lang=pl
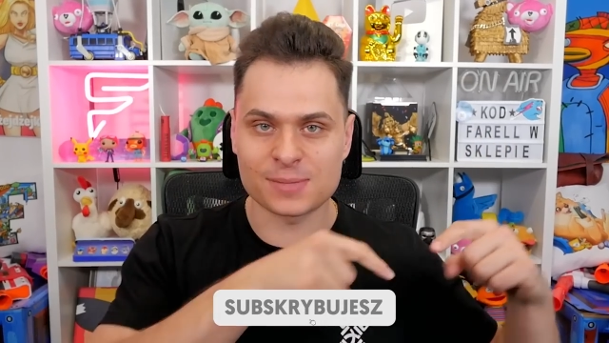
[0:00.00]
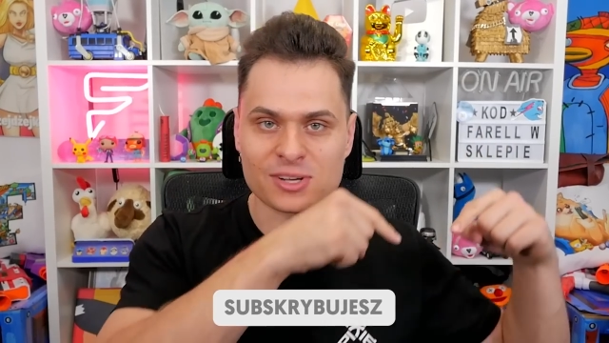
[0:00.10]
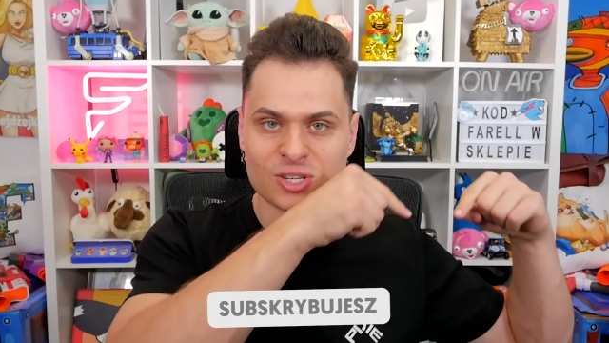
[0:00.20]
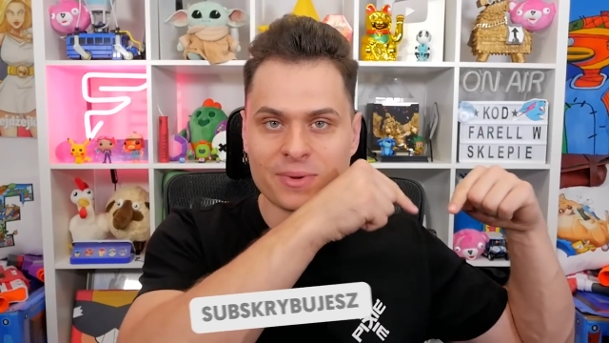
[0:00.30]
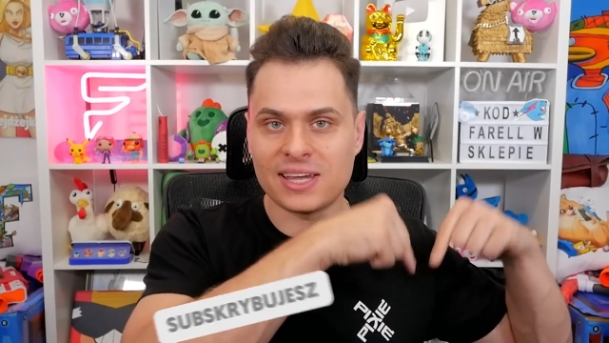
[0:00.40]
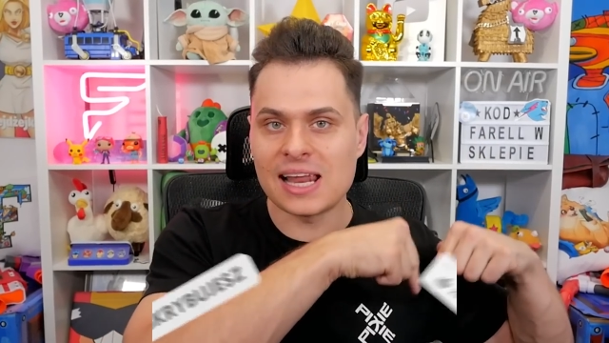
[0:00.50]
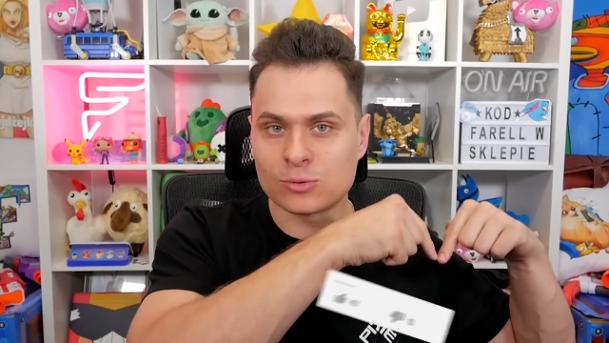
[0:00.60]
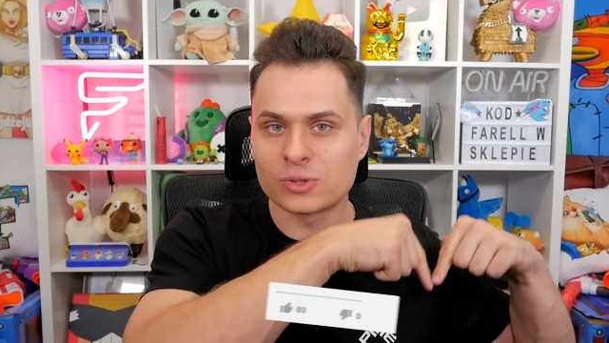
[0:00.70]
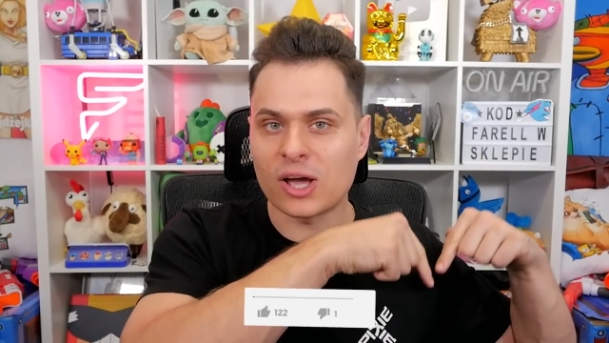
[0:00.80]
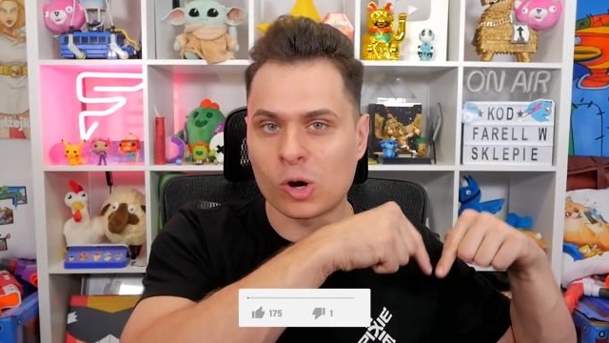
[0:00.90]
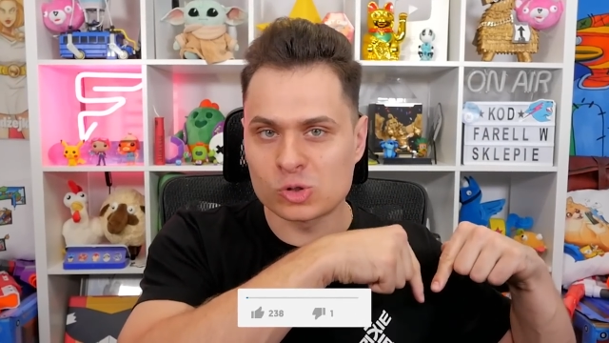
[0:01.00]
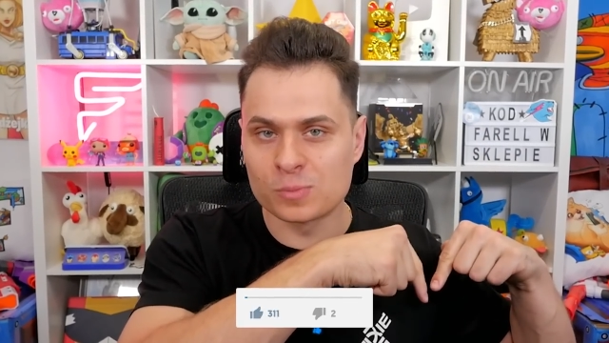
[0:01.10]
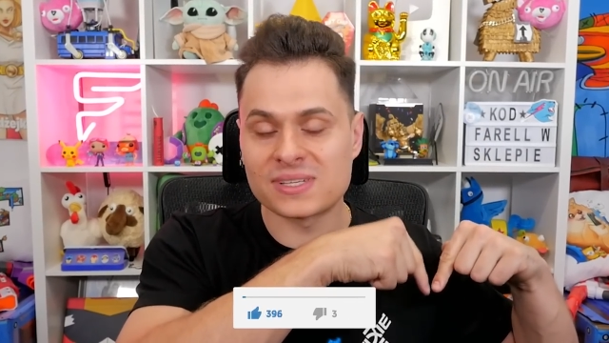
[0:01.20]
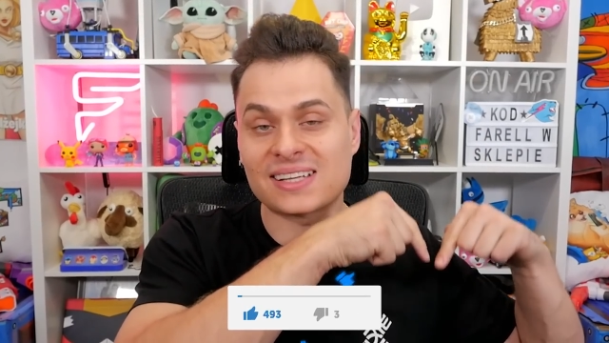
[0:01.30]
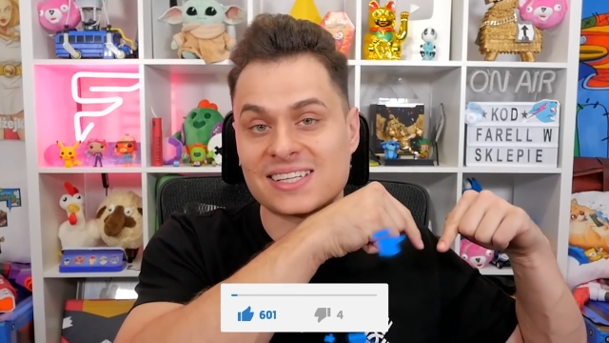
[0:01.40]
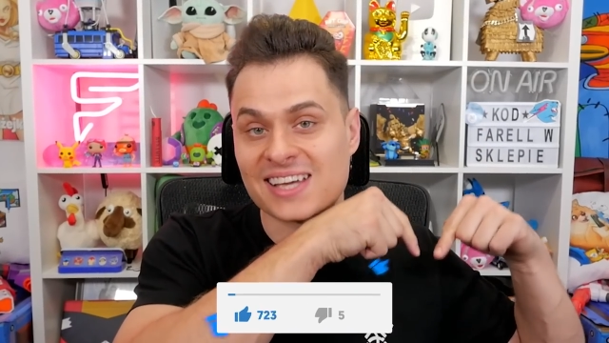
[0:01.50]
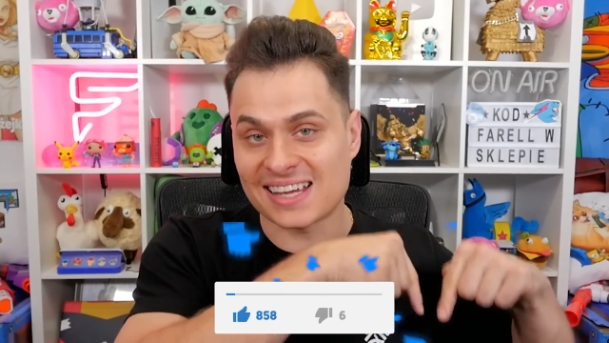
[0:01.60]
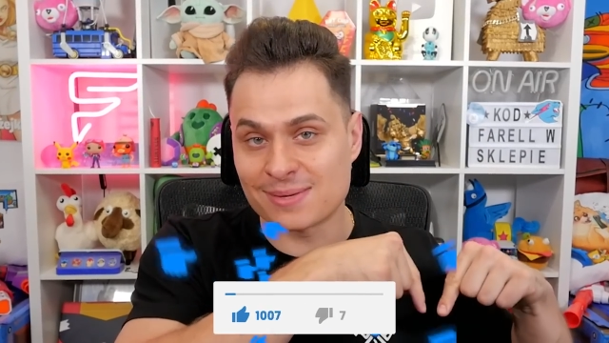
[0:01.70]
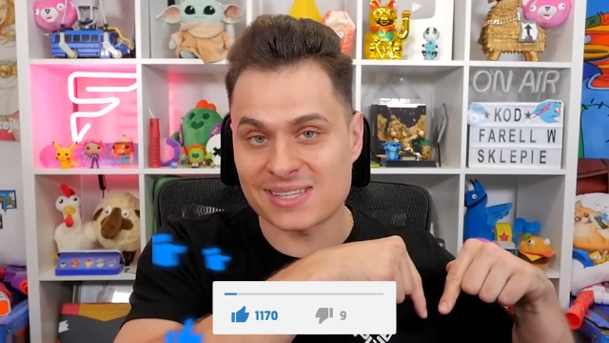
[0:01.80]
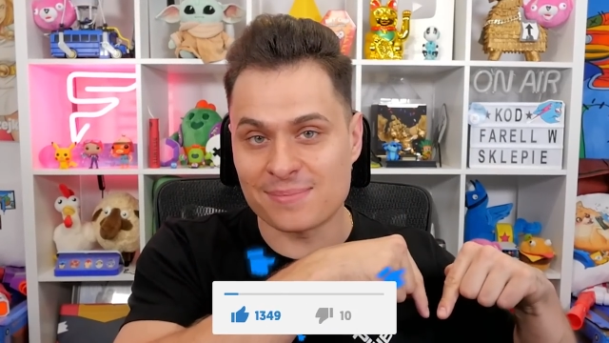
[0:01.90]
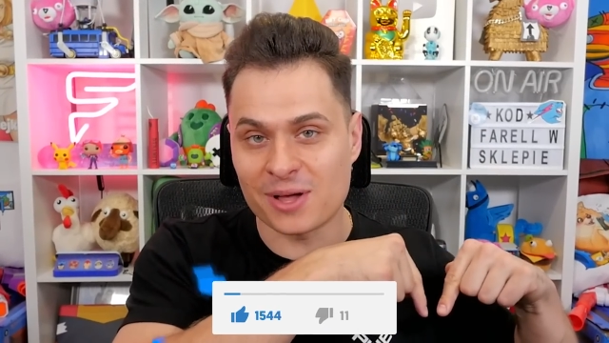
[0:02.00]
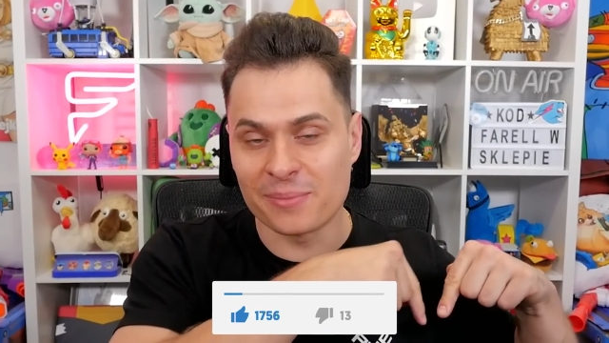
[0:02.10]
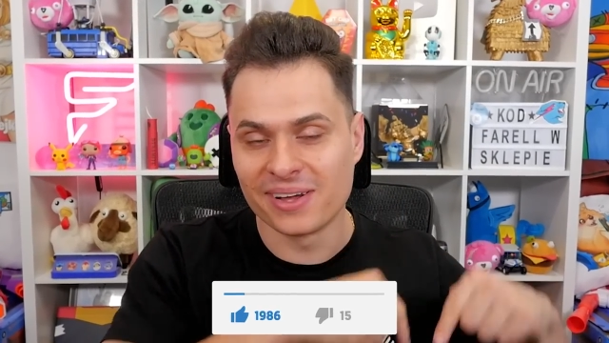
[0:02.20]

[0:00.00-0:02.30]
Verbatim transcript: zobaczymy ile tutaj osób zgadza się razem ze mną.